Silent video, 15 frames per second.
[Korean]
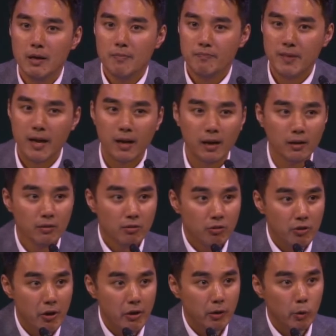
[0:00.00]
내가
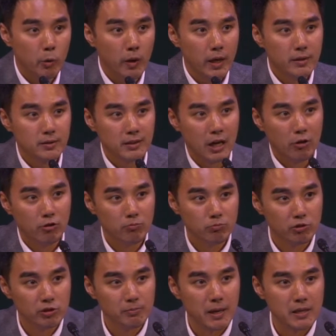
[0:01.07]
너희 교회에서 나오는
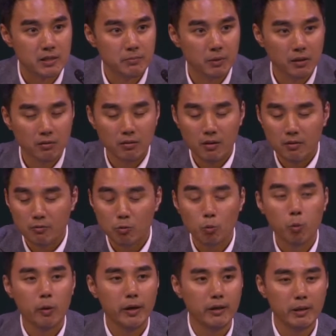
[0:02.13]
물을 마시면
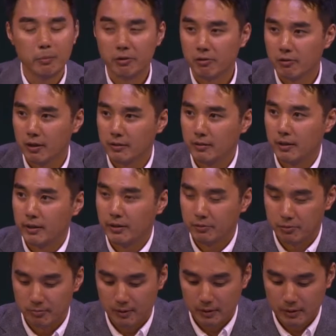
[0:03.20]
토해내버릴 것 같다는
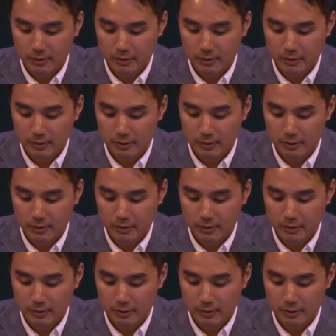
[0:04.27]
겁니다.